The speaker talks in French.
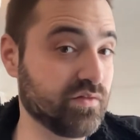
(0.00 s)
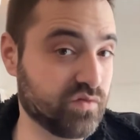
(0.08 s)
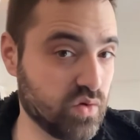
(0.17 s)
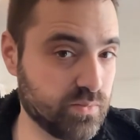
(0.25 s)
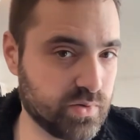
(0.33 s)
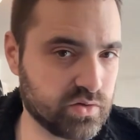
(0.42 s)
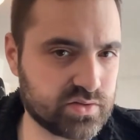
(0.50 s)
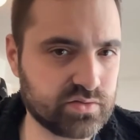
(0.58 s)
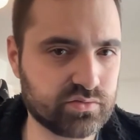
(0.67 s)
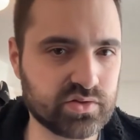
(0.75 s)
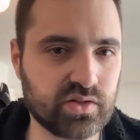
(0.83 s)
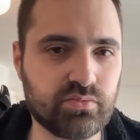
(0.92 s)
ou à vos banques
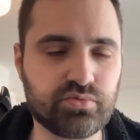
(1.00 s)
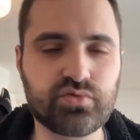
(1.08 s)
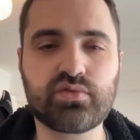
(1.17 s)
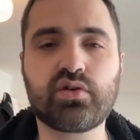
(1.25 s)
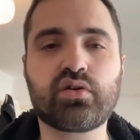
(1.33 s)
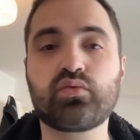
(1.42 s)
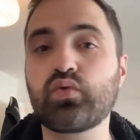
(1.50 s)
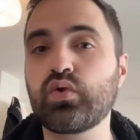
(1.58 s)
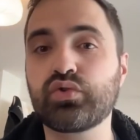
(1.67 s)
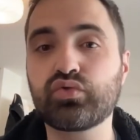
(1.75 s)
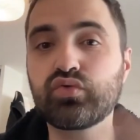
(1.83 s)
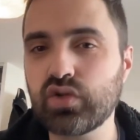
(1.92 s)
si vous en avez plusieurs,
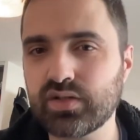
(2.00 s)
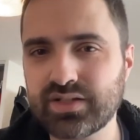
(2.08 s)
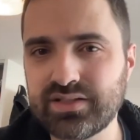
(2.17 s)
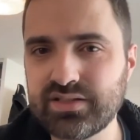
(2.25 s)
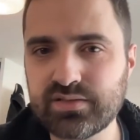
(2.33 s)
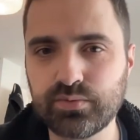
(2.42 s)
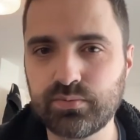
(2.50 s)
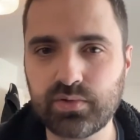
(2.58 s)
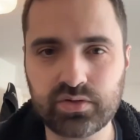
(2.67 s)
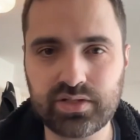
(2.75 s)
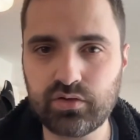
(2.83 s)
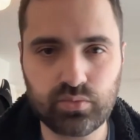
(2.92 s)
ou tout organisme
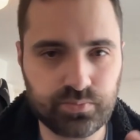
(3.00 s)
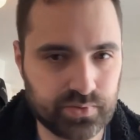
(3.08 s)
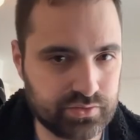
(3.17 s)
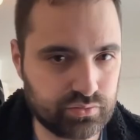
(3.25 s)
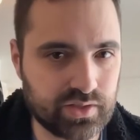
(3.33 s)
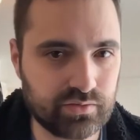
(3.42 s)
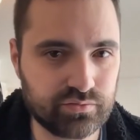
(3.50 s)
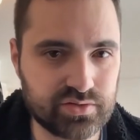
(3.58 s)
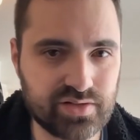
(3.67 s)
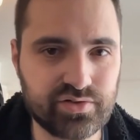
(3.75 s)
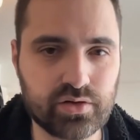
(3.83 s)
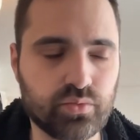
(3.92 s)
bancaire auprès duquel
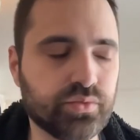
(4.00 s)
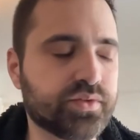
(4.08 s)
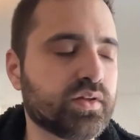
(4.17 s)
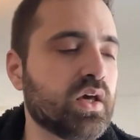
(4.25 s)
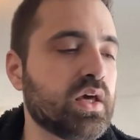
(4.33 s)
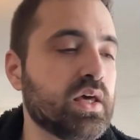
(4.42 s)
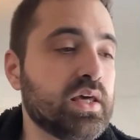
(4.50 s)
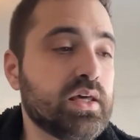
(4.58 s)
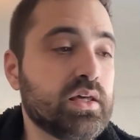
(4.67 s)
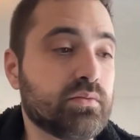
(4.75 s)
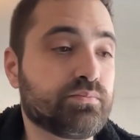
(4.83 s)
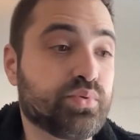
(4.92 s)
vous avez un compte
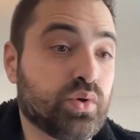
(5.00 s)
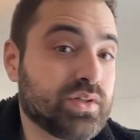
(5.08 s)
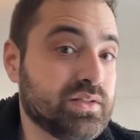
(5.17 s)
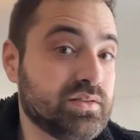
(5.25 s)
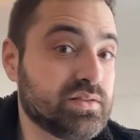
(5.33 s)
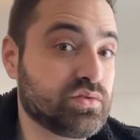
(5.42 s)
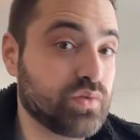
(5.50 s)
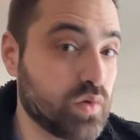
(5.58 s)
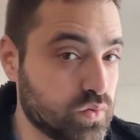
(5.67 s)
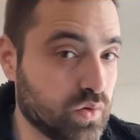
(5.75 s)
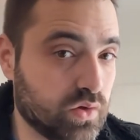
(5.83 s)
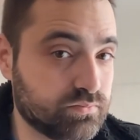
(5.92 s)
pour qu'ils soient
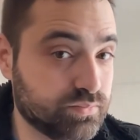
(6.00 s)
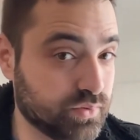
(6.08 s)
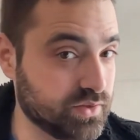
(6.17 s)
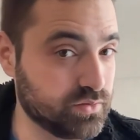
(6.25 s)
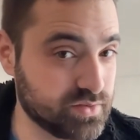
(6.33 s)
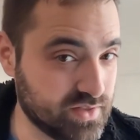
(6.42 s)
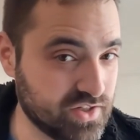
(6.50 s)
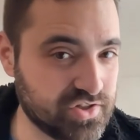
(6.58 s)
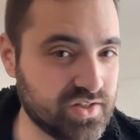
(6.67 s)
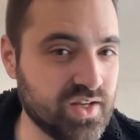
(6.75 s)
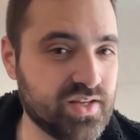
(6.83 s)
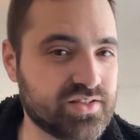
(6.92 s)
au courant, pour qu'ils le
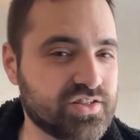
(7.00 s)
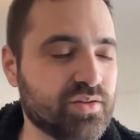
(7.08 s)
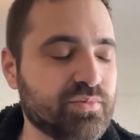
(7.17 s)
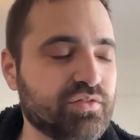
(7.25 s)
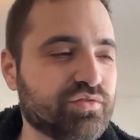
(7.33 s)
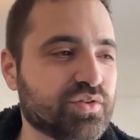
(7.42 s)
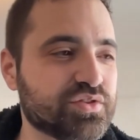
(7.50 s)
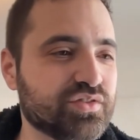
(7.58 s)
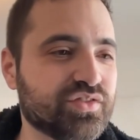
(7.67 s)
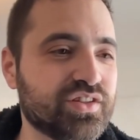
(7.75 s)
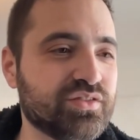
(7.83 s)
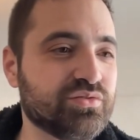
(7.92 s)
sachent, si jamais vous
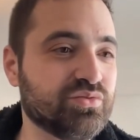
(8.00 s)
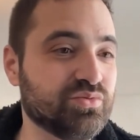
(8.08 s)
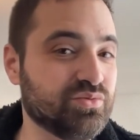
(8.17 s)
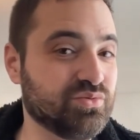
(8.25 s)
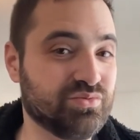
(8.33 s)
recevez une,